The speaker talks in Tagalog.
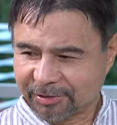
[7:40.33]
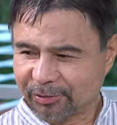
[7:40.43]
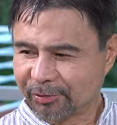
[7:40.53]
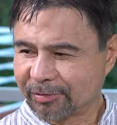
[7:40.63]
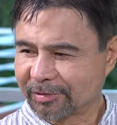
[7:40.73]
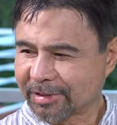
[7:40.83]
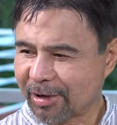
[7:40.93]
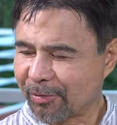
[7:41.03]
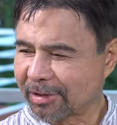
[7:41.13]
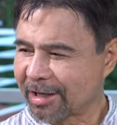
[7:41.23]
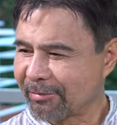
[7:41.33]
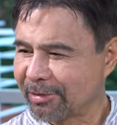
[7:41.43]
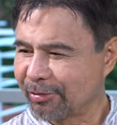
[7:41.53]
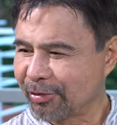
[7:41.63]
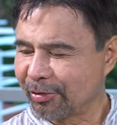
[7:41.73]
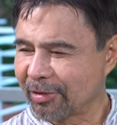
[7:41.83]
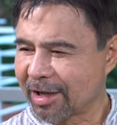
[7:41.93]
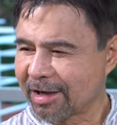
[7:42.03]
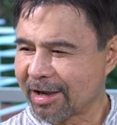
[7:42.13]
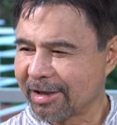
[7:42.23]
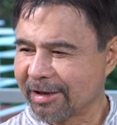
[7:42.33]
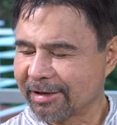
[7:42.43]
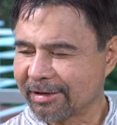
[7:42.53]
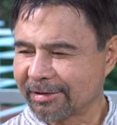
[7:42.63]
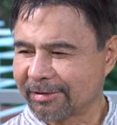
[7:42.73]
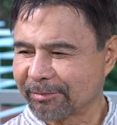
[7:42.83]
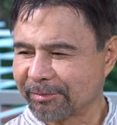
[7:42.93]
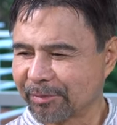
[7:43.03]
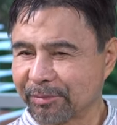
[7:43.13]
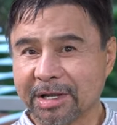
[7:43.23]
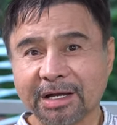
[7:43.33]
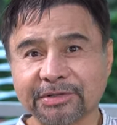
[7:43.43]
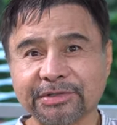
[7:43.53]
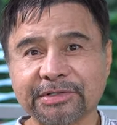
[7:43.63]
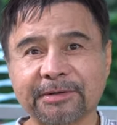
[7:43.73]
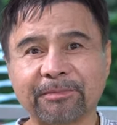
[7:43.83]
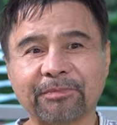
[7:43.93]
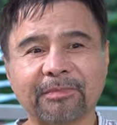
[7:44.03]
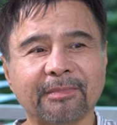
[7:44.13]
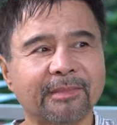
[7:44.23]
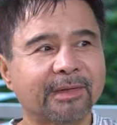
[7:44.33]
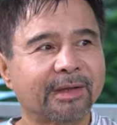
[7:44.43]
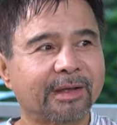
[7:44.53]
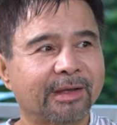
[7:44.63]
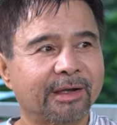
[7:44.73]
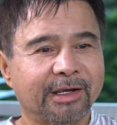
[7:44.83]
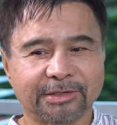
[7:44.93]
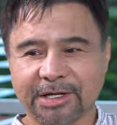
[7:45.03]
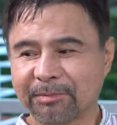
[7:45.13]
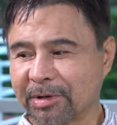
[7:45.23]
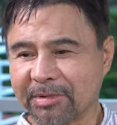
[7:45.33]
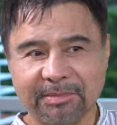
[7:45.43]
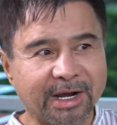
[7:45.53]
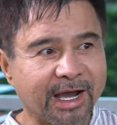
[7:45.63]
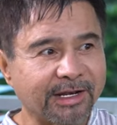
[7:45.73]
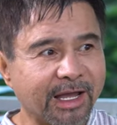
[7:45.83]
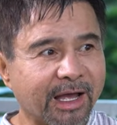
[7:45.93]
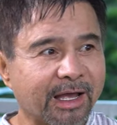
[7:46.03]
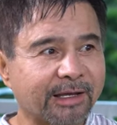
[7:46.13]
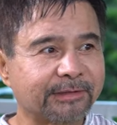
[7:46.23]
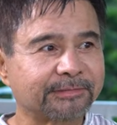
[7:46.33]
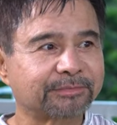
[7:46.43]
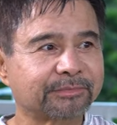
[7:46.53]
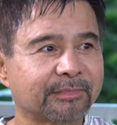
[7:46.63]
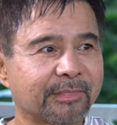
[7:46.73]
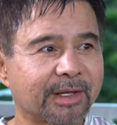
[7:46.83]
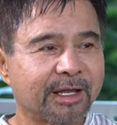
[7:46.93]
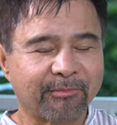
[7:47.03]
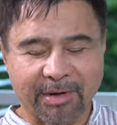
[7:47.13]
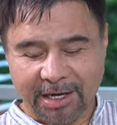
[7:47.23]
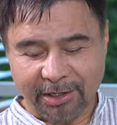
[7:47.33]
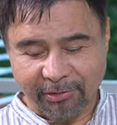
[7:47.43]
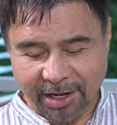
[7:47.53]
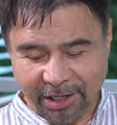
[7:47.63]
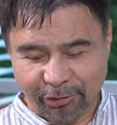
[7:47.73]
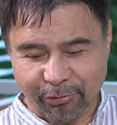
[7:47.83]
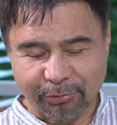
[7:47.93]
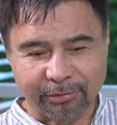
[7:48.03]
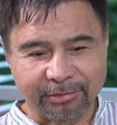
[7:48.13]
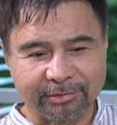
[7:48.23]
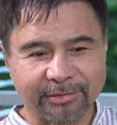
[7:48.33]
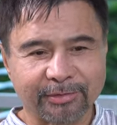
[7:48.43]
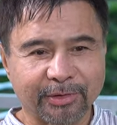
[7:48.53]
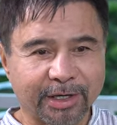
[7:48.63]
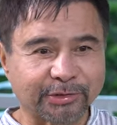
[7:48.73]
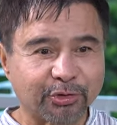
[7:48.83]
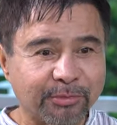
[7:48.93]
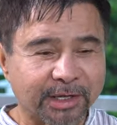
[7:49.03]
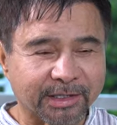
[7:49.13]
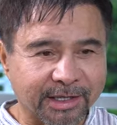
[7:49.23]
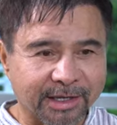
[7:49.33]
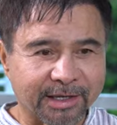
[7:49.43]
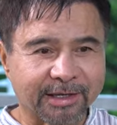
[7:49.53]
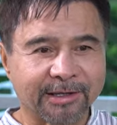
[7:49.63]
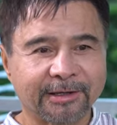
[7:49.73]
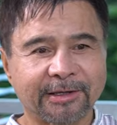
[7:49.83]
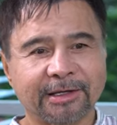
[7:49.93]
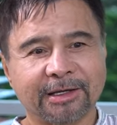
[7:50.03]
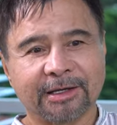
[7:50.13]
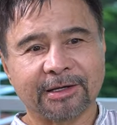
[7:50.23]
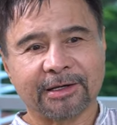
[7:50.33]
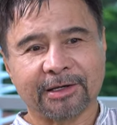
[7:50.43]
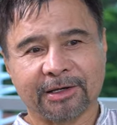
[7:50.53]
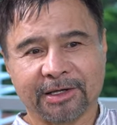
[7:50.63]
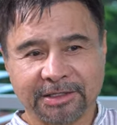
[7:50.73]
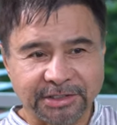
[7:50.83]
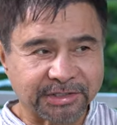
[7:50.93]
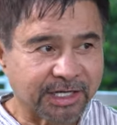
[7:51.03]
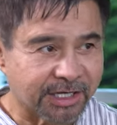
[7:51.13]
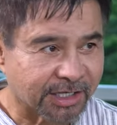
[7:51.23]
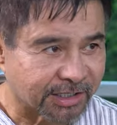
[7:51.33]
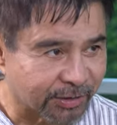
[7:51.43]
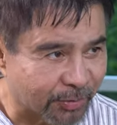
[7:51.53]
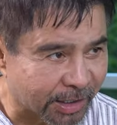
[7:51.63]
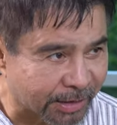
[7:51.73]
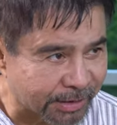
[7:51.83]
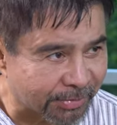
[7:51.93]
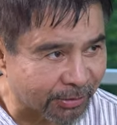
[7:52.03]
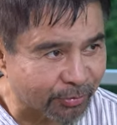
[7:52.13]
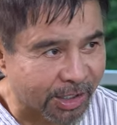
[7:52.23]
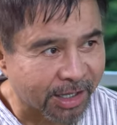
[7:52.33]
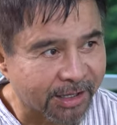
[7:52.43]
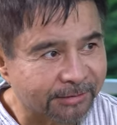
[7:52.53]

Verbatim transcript: yung tawag namin doon, yung lagayan ng bigas. Oh. Eh, siyempre, may mga anak ka. Mm-hmm. Pangalawa, ayaw mong assuming na hindi sila naniniwala sa bakuna.